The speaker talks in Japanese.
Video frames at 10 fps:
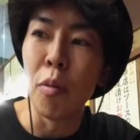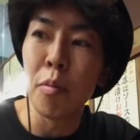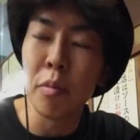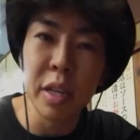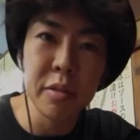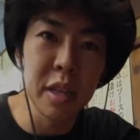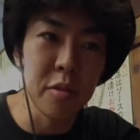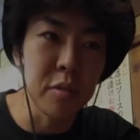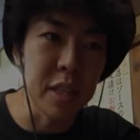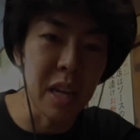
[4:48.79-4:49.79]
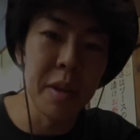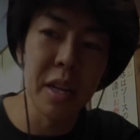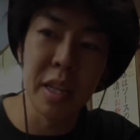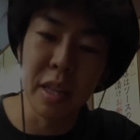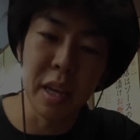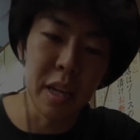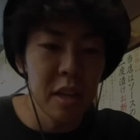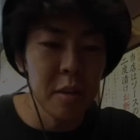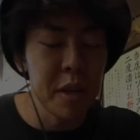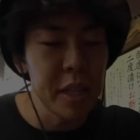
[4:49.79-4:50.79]
ほんまに普段こんなの食べないん
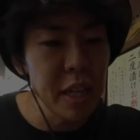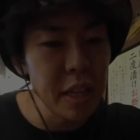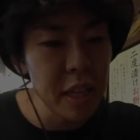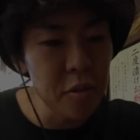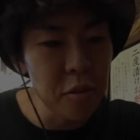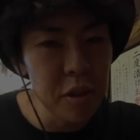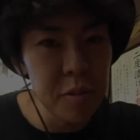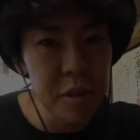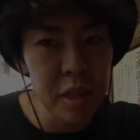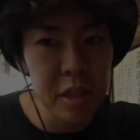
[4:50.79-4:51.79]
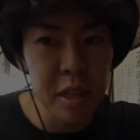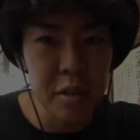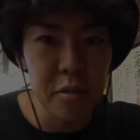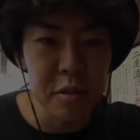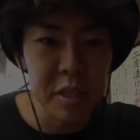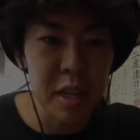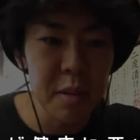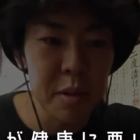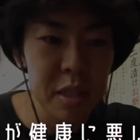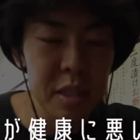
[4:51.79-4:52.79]
で、まあ、大体こういう油ってあの使い
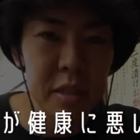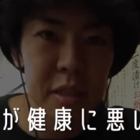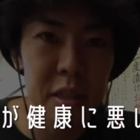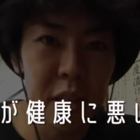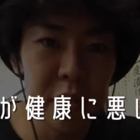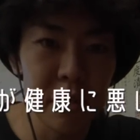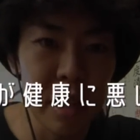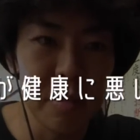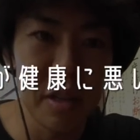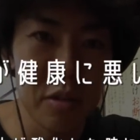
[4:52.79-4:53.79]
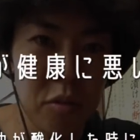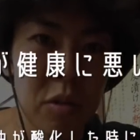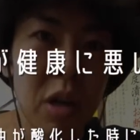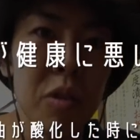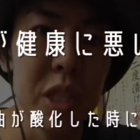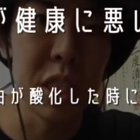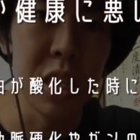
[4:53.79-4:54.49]
回しで使われる油の方が多いし、